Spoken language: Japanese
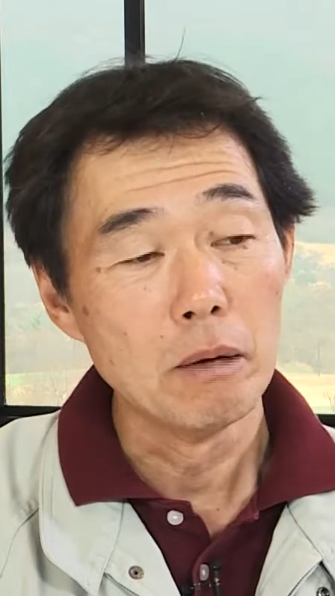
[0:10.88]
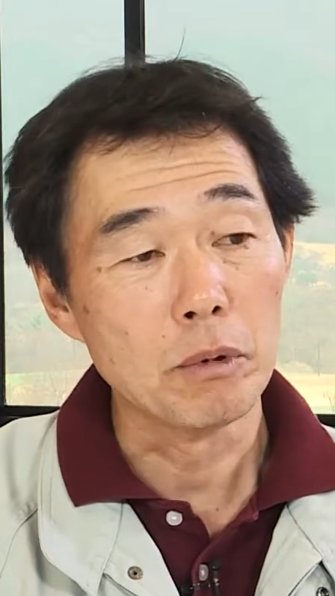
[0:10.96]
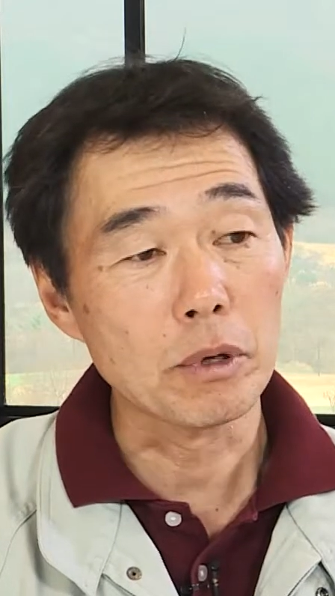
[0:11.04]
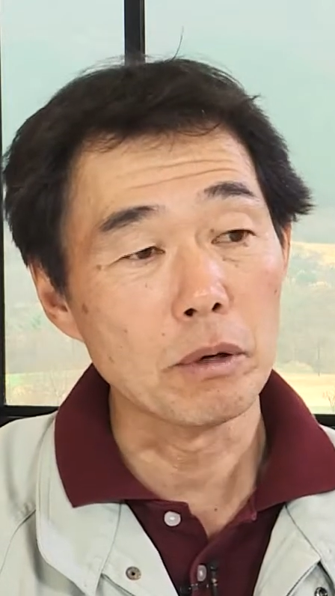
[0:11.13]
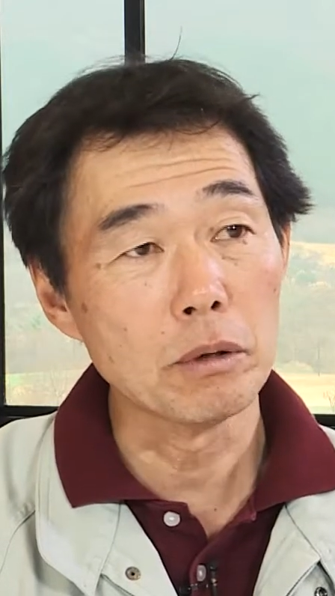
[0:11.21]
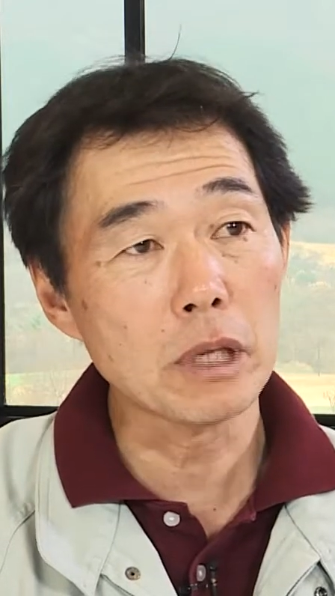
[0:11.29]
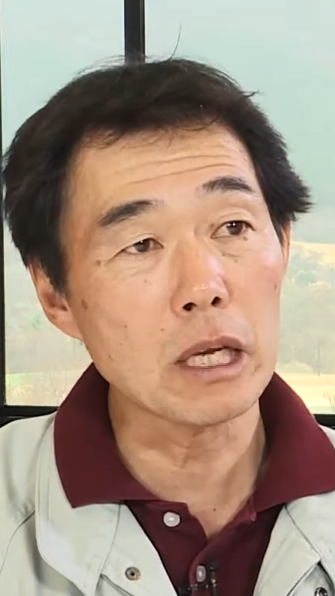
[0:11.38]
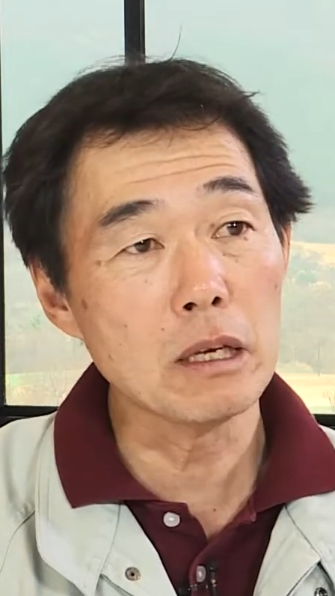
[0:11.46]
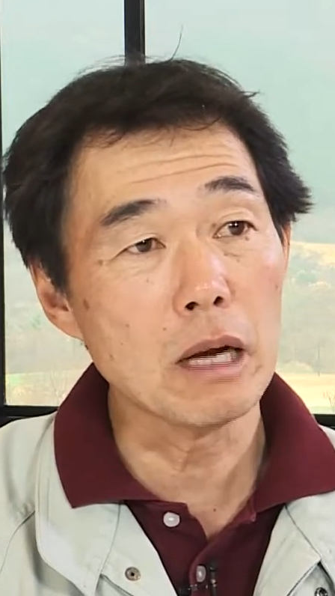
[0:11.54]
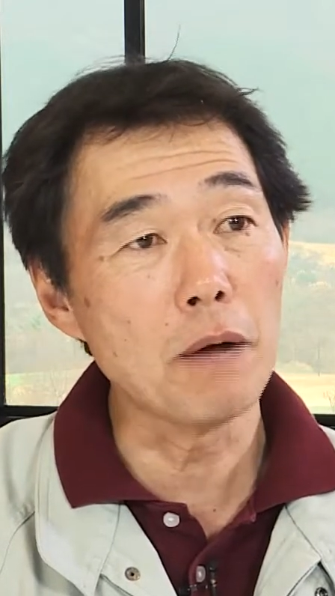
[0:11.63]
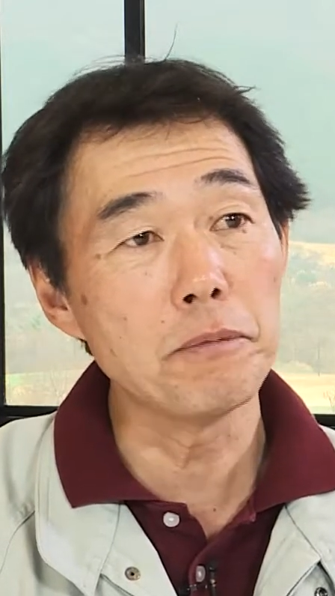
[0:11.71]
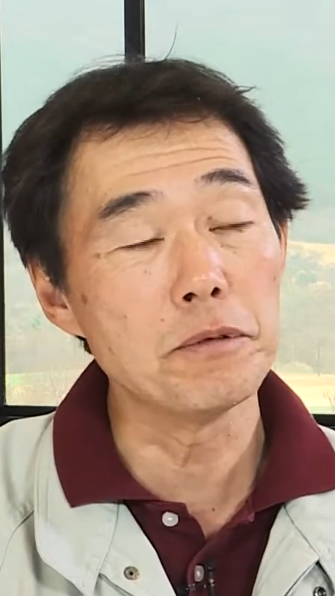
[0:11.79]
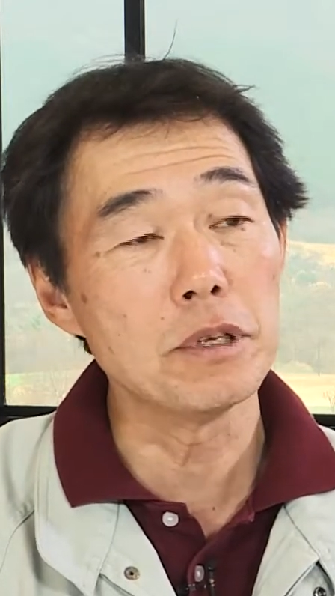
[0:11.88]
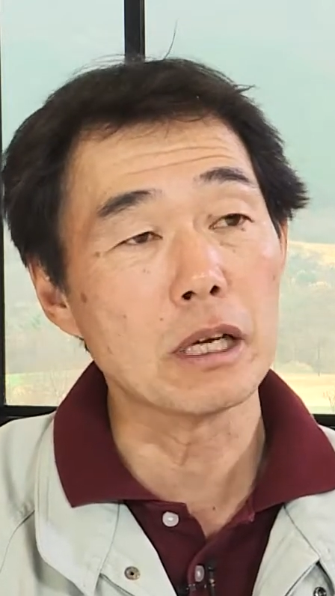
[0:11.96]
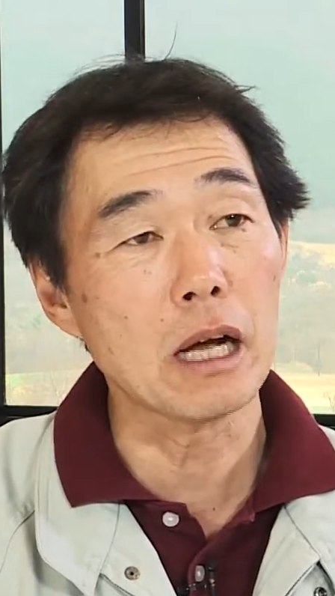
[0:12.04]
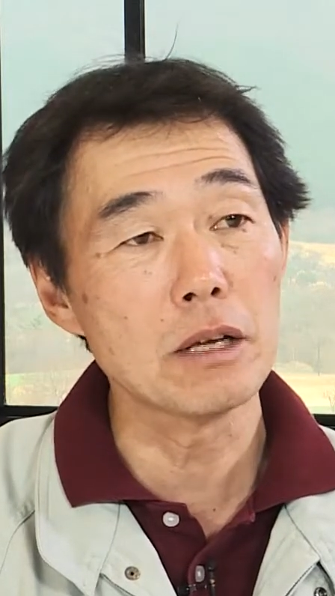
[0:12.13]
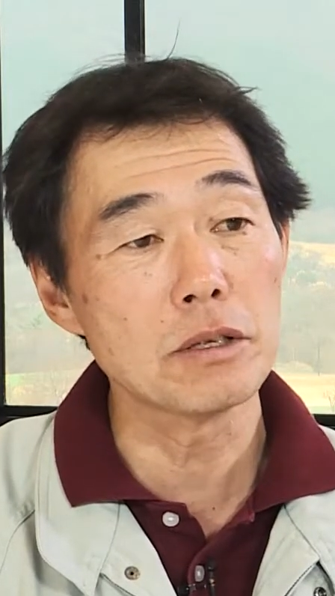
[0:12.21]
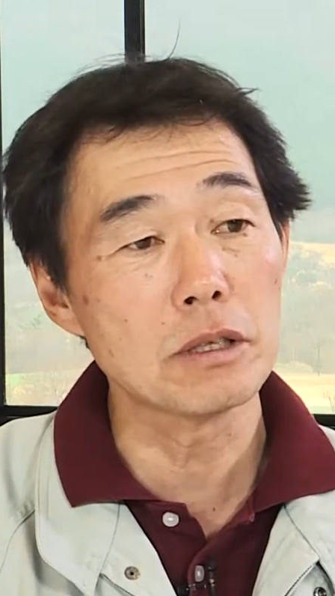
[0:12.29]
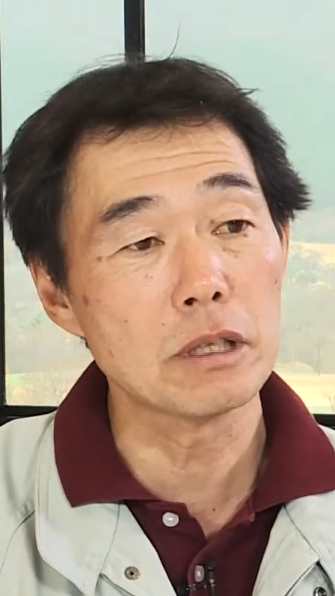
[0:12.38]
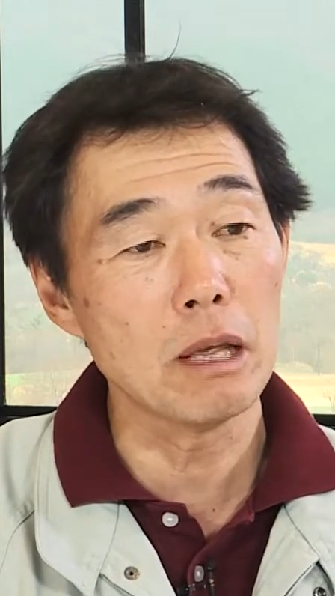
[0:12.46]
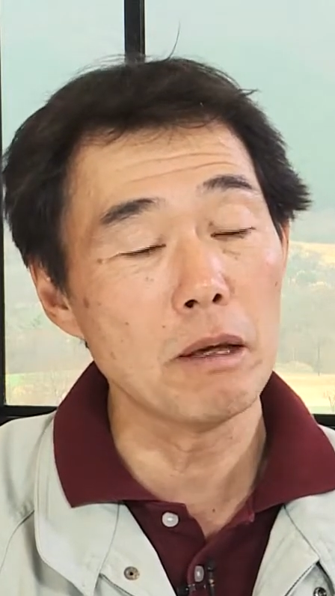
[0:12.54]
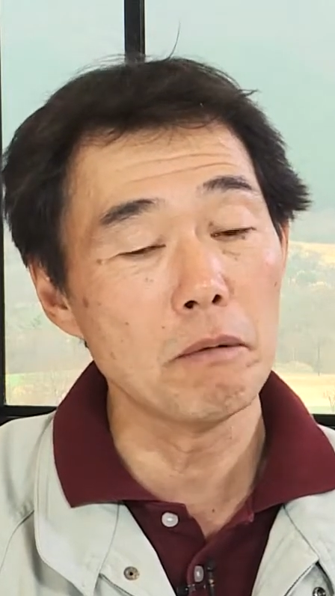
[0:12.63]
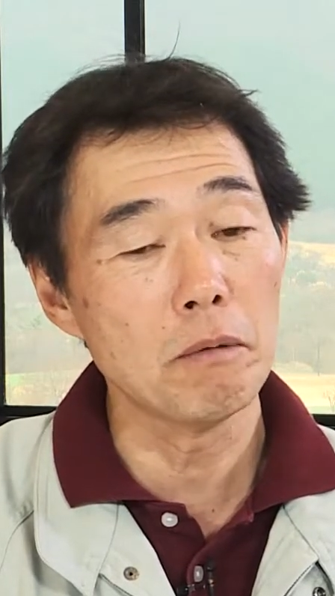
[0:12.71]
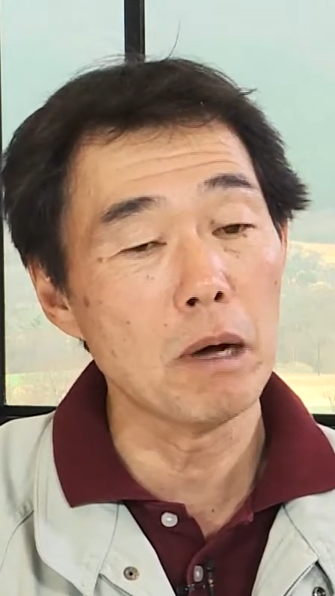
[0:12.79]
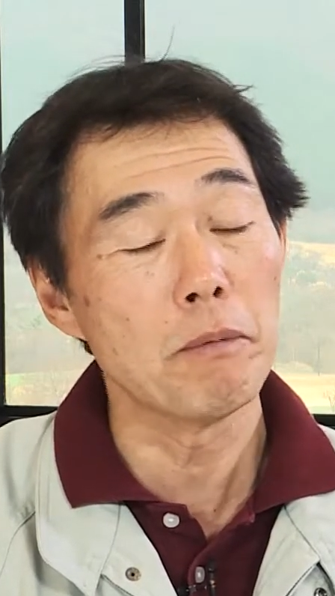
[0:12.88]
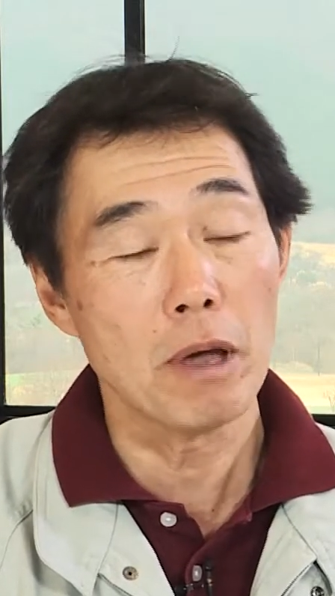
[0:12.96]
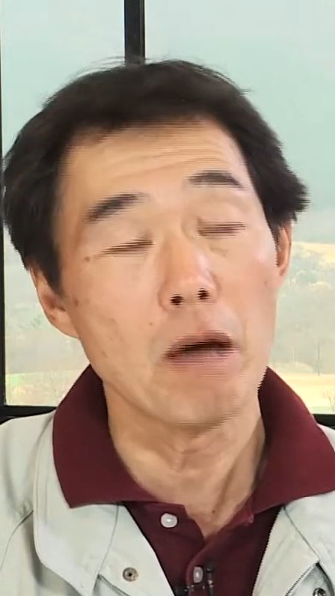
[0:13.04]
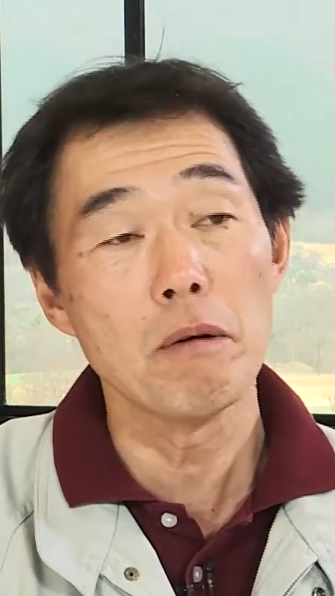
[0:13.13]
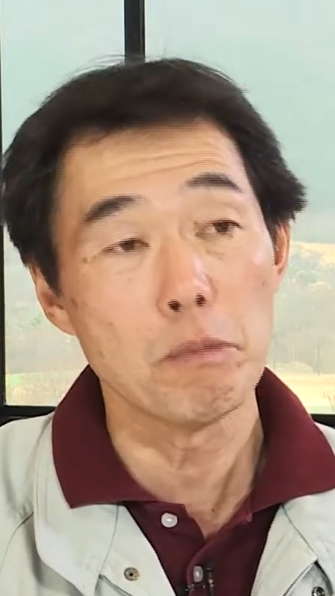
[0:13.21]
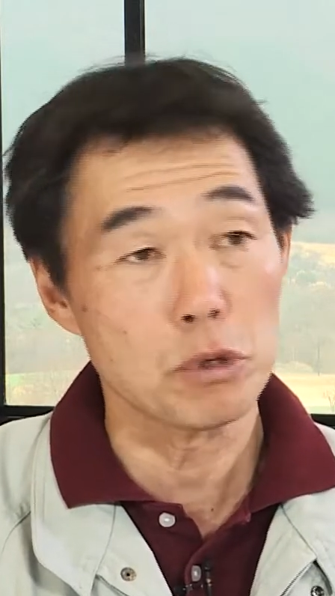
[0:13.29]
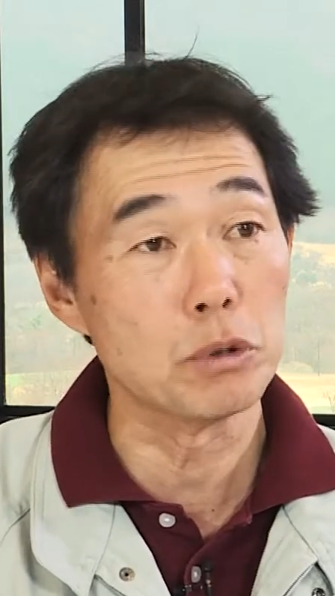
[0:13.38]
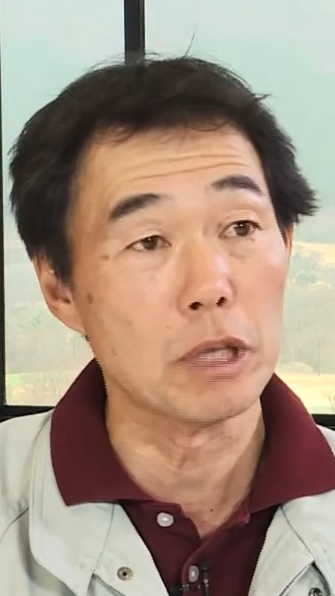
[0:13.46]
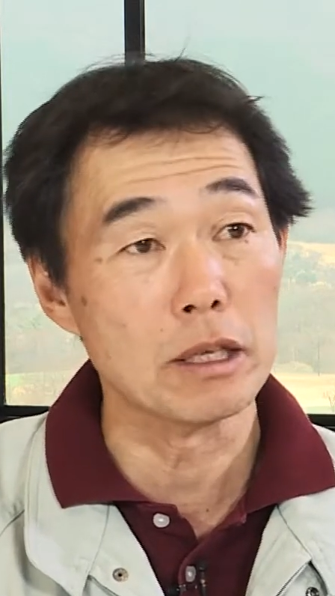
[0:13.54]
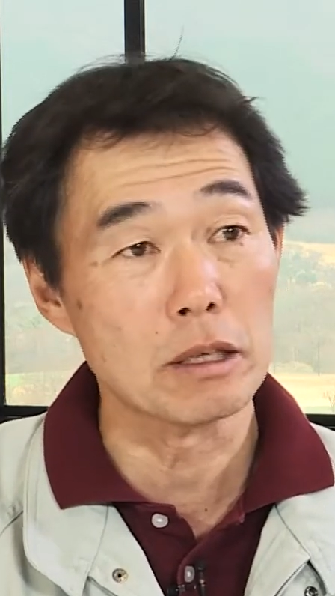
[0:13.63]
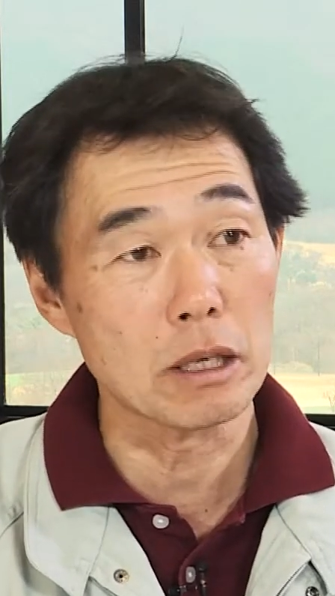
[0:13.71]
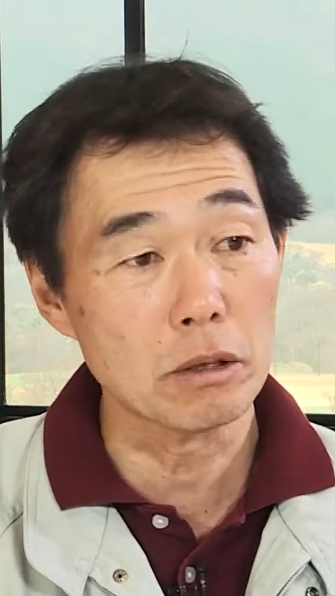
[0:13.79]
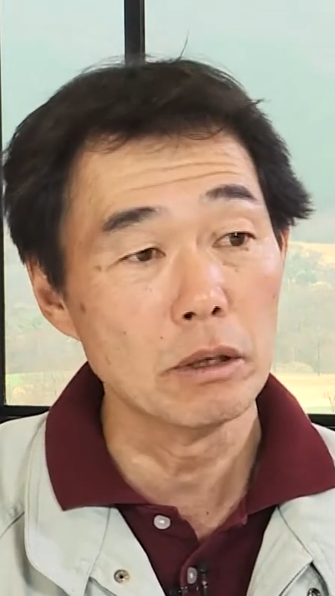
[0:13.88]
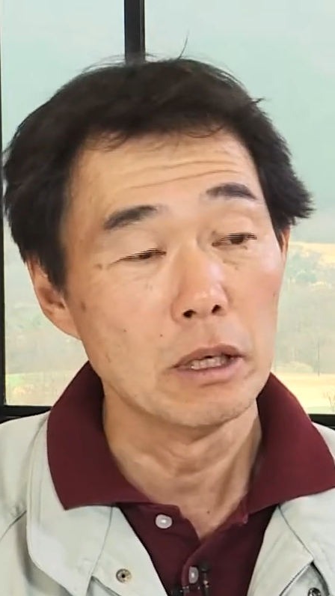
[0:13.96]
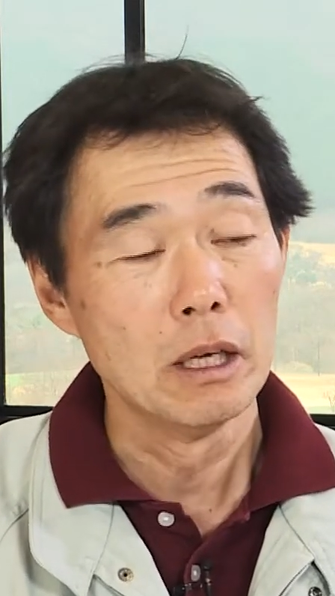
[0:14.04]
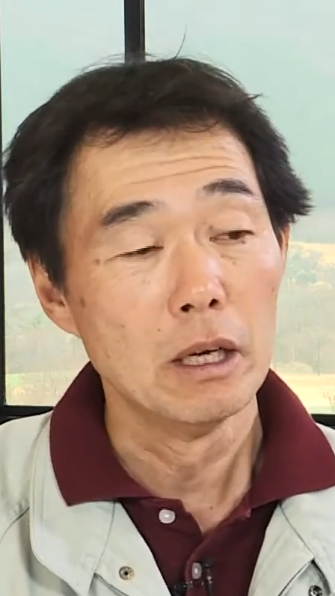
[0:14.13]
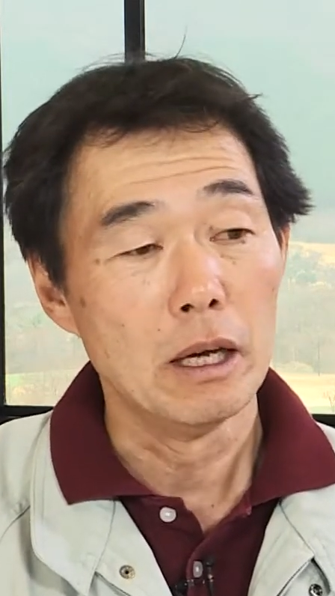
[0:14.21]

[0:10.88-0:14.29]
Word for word: もう基本的にラフに関して、まあ、フェアウェイもそうなんですけど、